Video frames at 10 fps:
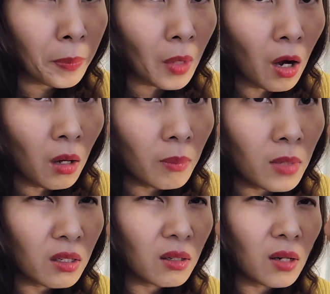đó
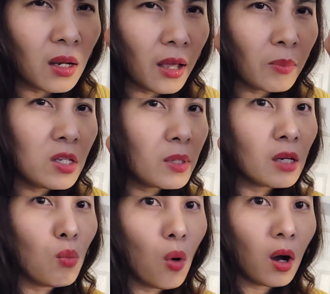mình đây là em chưa bao
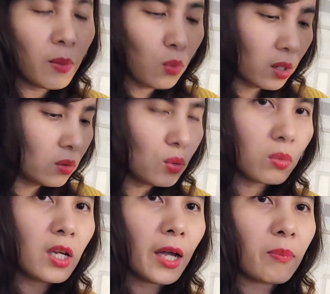giờ mua em toàn có
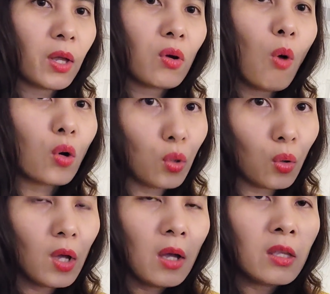dùng đi kèm theo cái bộ này
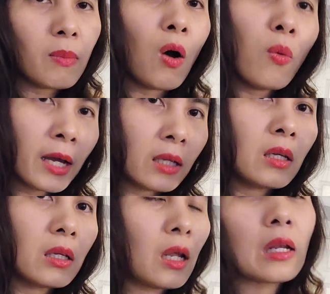thôi nhưng mà hôm nay
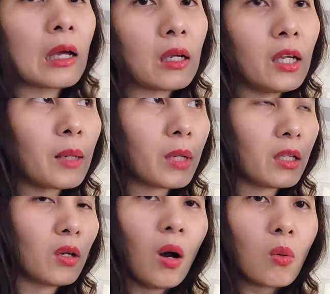thì lần này cái năm nay
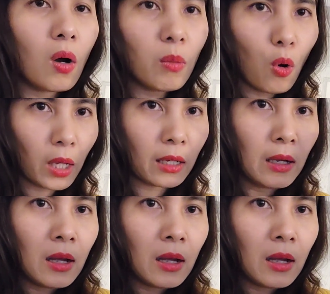thì nó không có cái bộ này